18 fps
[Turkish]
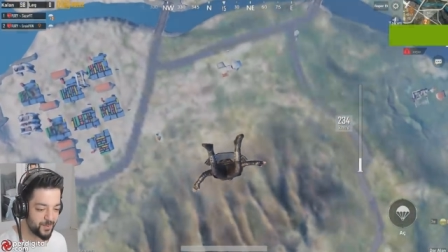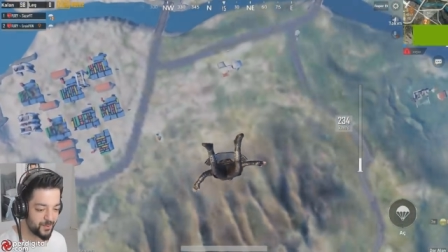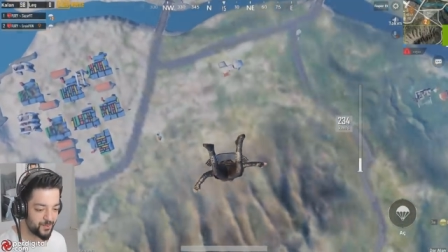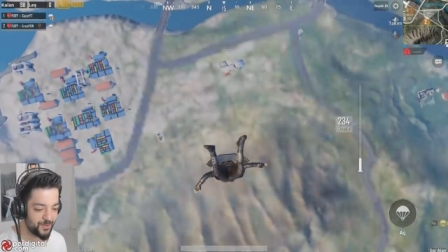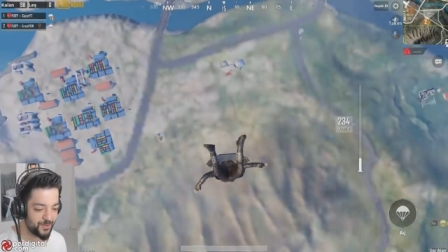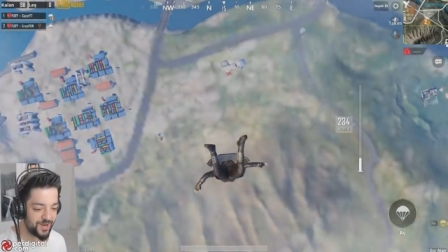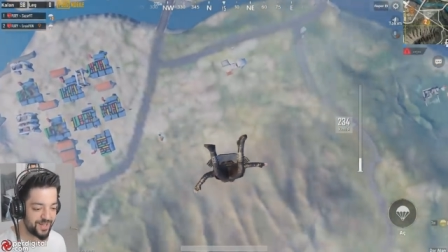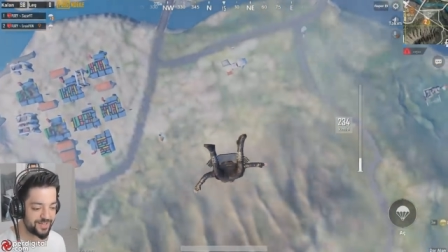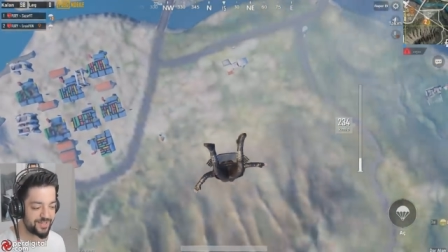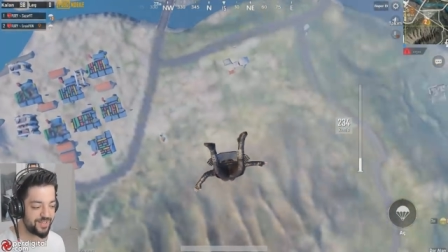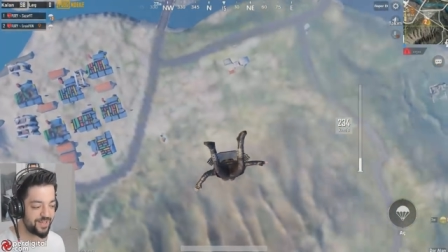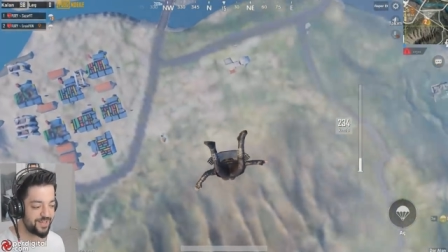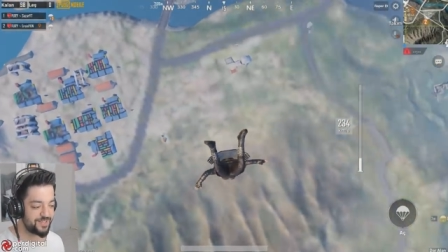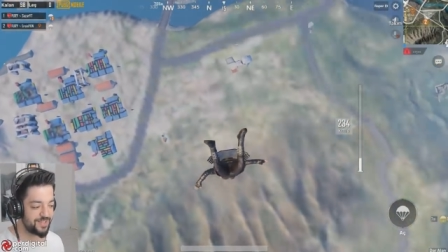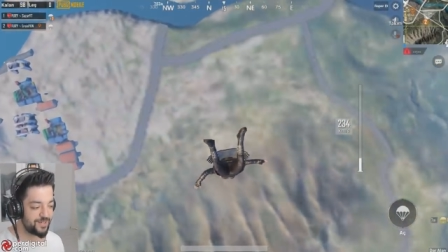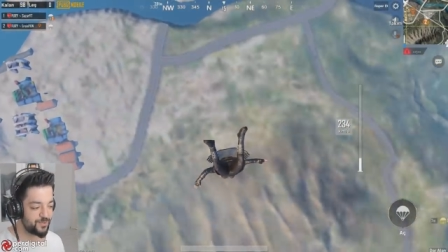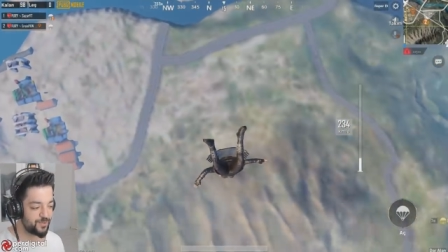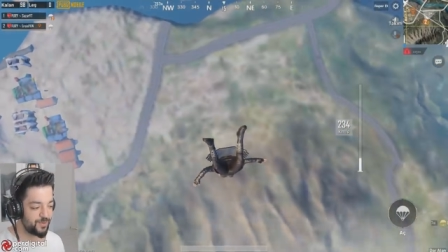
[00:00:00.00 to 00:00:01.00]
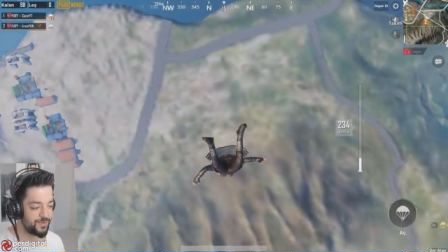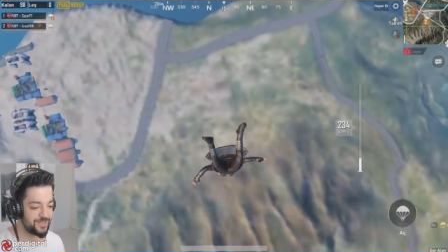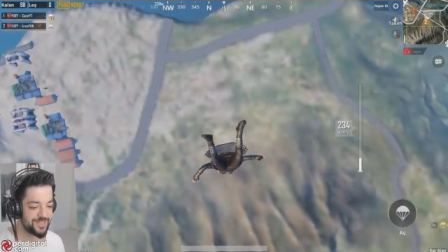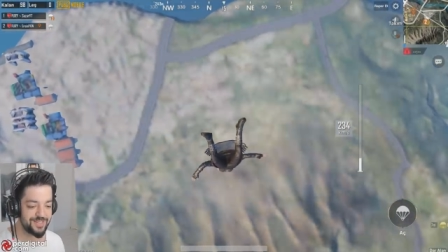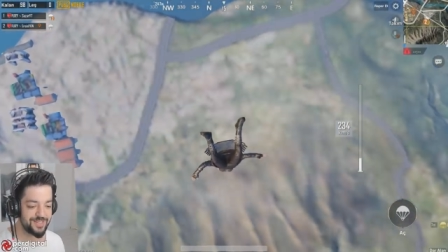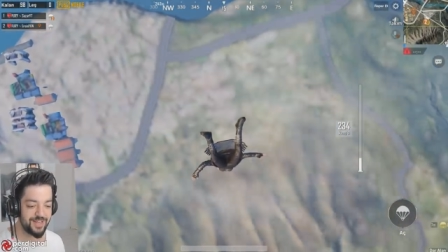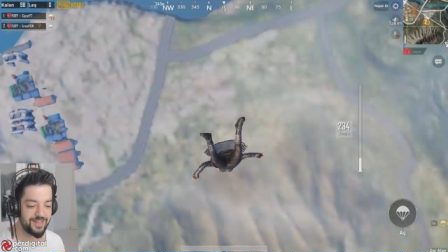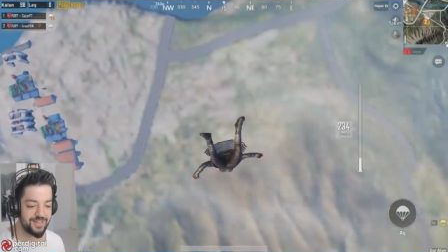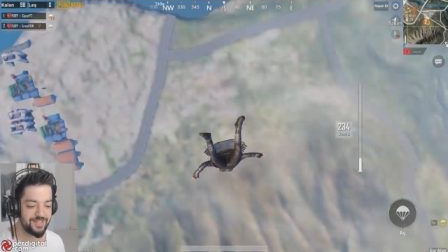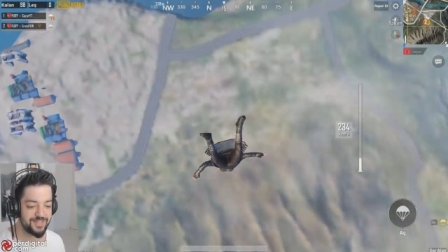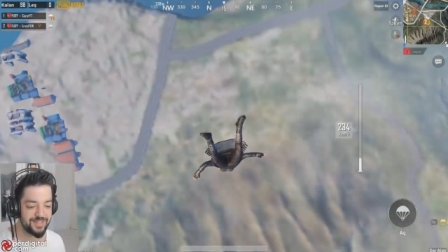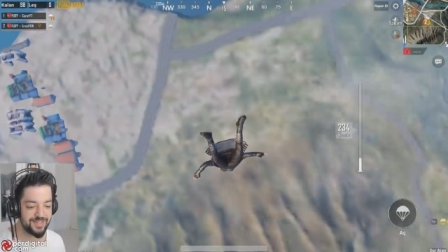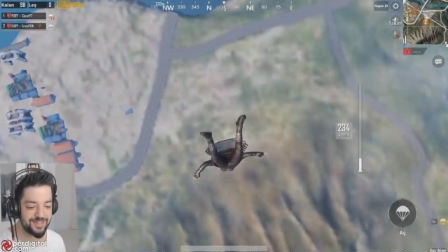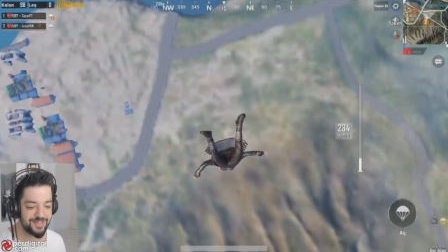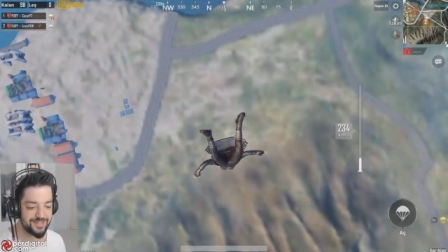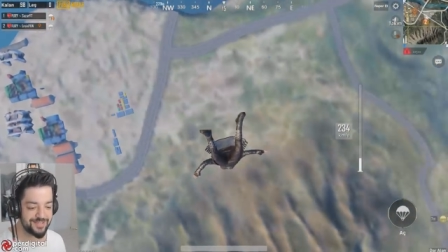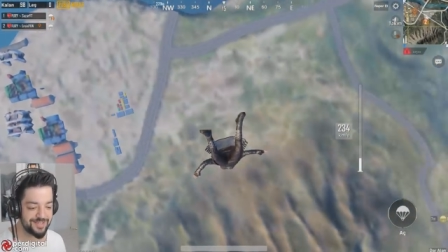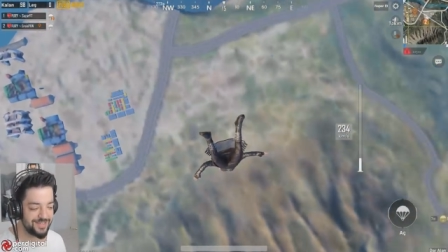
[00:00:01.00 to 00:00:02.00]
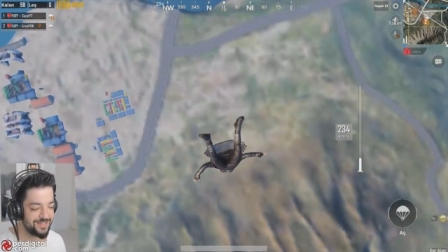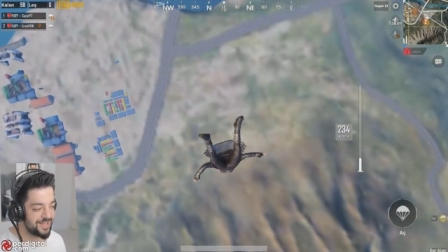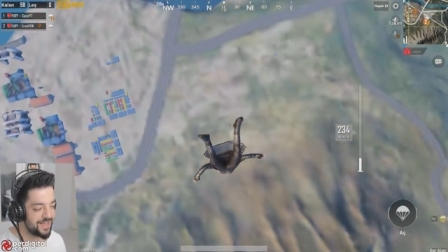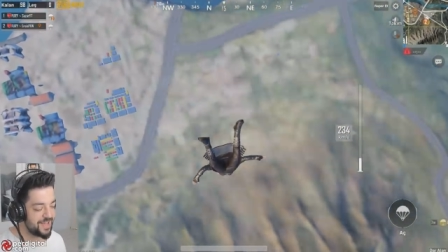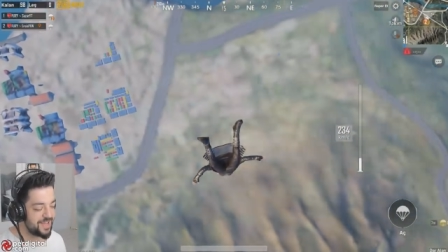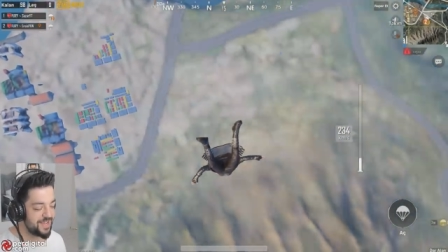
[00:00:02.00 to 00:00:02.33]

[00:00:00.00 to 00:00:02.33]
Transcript: Bugün arkadaşlar şöyle Sezer'le tekrardan